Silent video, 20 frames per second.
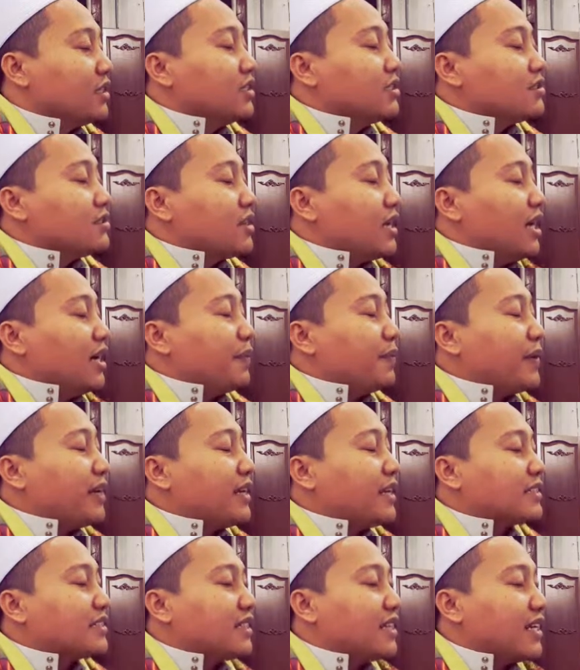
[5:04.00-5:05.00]
siapa
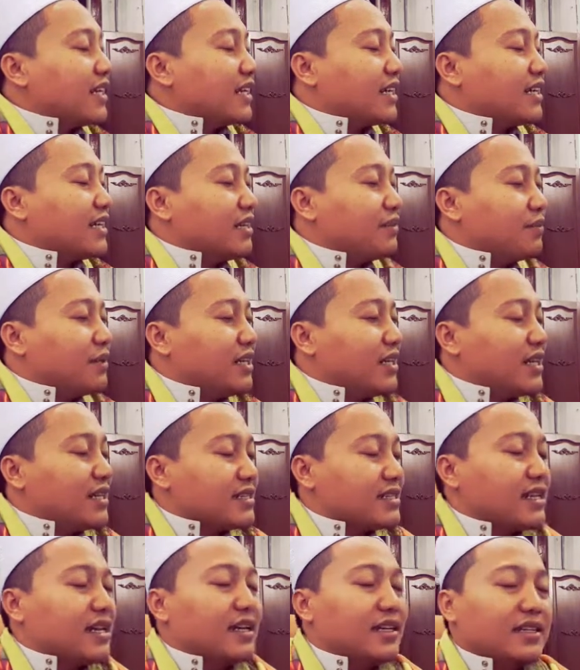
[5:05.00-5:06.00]
yang celaka dan
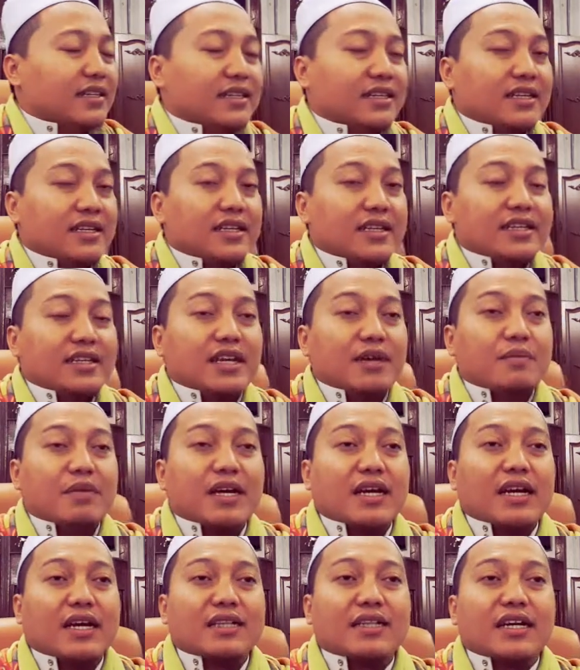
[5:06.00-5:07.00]
binasa
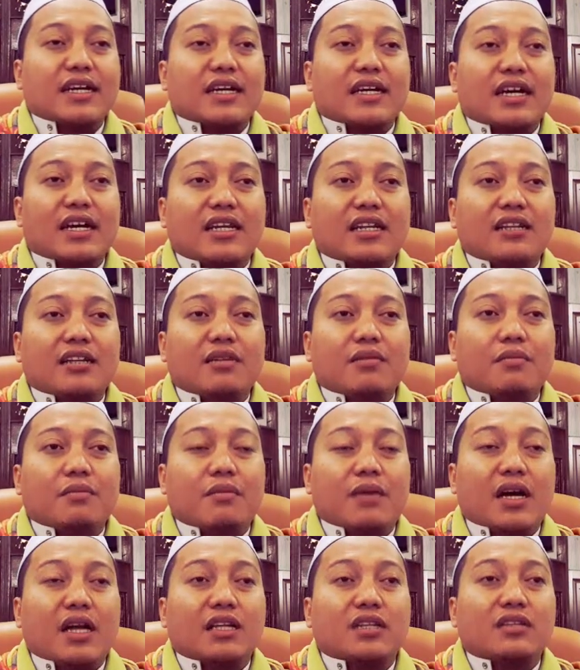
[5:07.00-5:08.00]
Nabi katakan
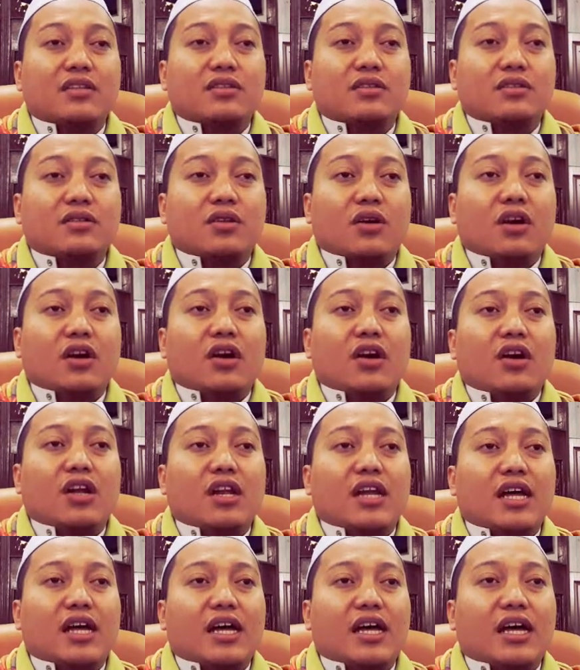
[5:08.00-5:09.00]
man
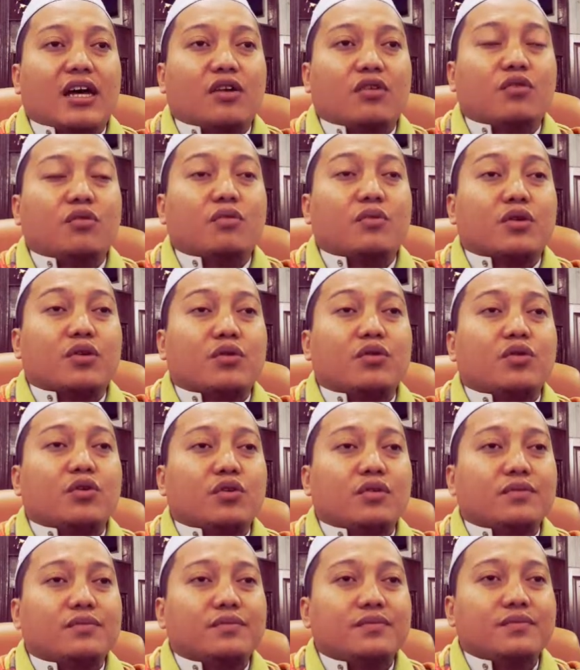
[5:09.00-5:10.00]
tola
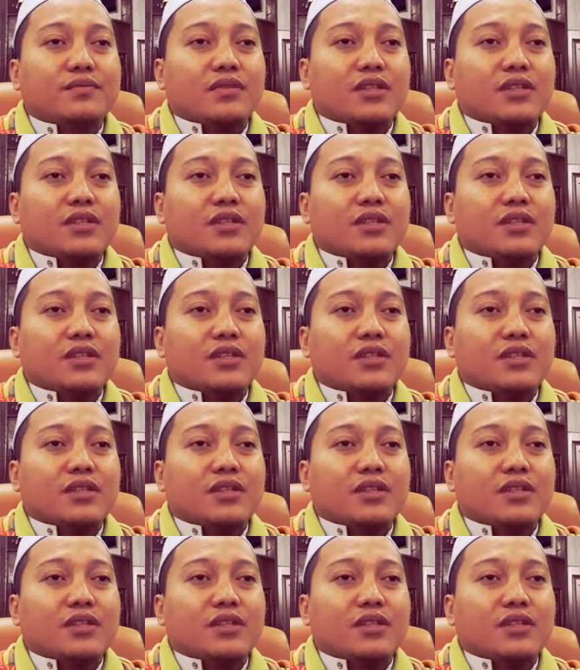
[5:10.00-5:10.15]
umruhu